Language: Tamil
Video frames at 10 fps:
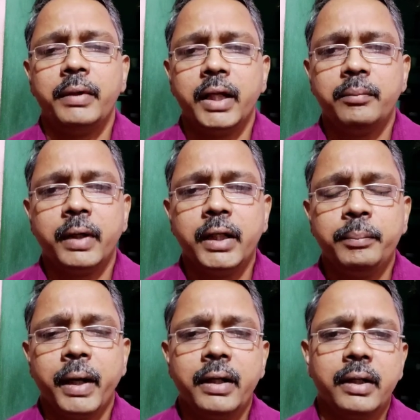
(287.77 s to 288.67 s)
அப்படின்ன
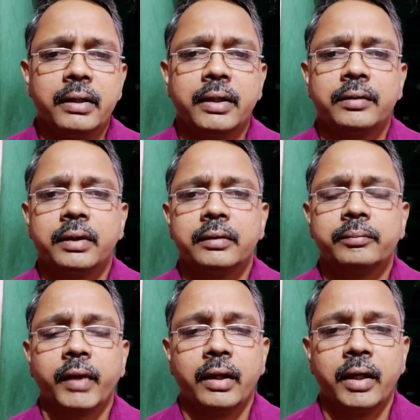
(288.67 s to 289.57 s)
மாதிரி பார்க்குறாங்க அவங்க
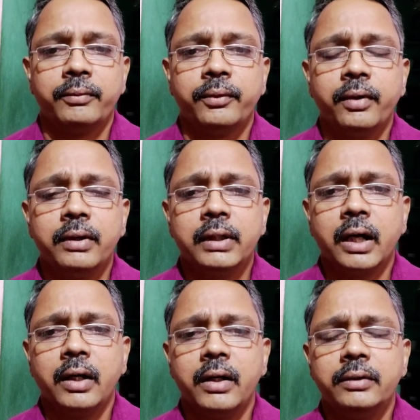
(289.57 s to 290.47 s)
நான் ஃபோன்
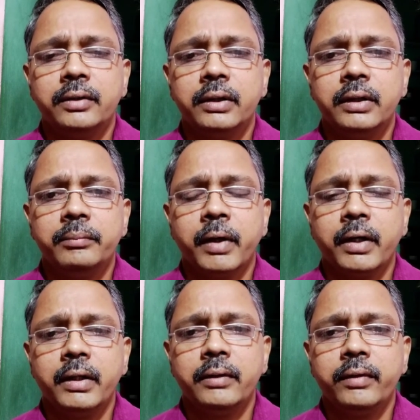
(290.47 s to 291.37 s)
காணான்னு சொல்லிட்டு
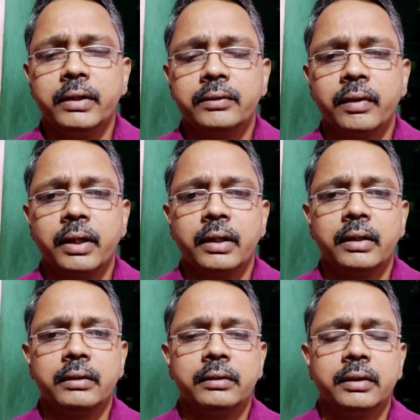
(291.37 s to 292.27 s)
மறுபடியும் ரிவர்ஸ்
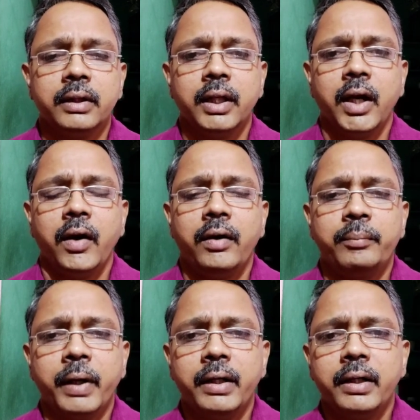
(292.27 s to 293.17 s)
வரேன்
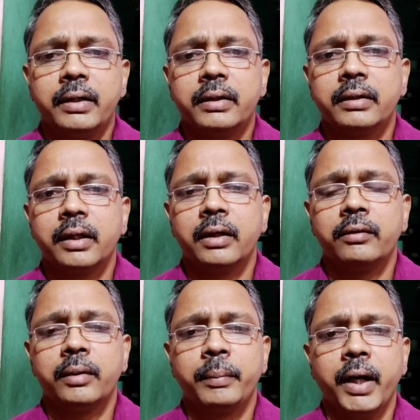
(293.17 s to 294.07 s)
அவங்க பார்க்குறாங்க என்ன
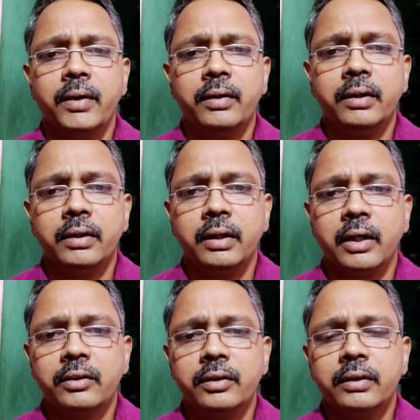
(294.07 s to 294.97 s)
அவங்க பார்வையோட
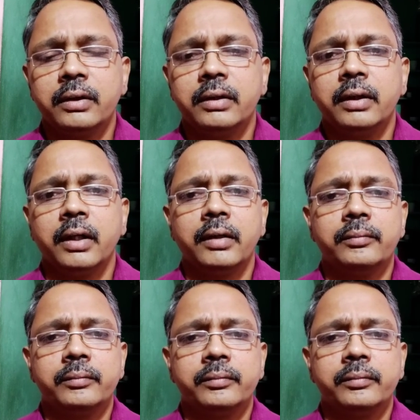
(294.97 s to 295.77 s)
அர்த்தம் என்னென்னா